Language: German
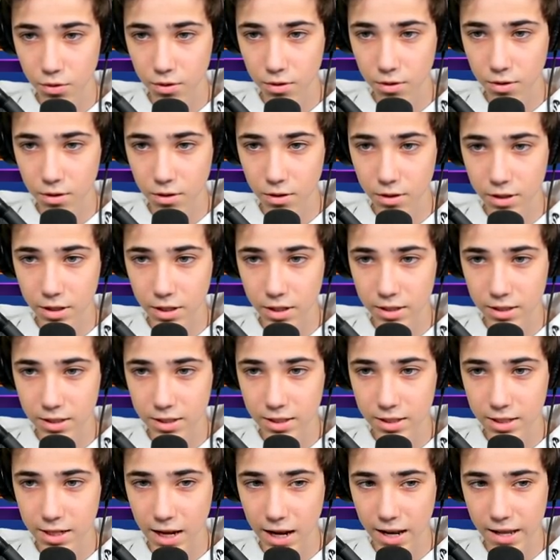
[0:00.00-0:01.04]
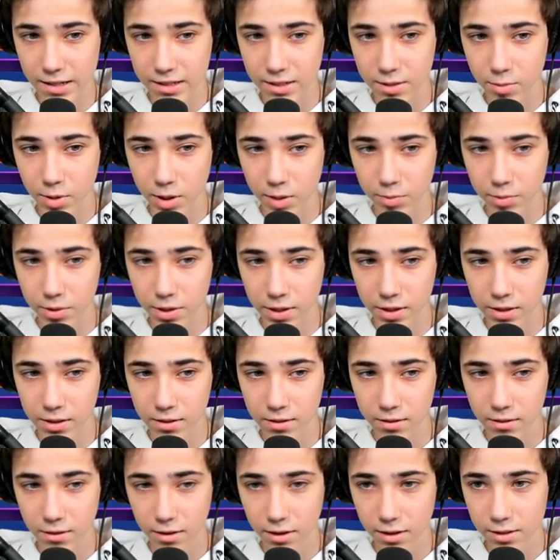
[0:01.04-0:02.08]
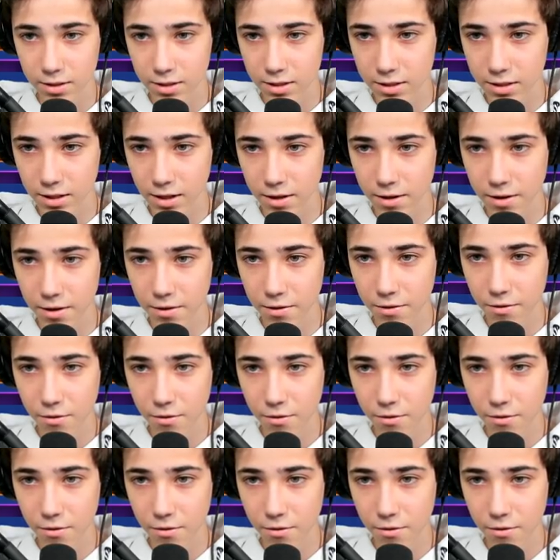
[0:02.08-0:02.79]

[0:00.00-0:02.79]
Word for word: Oh, hier das Galaxy Backpack. Richtig geil.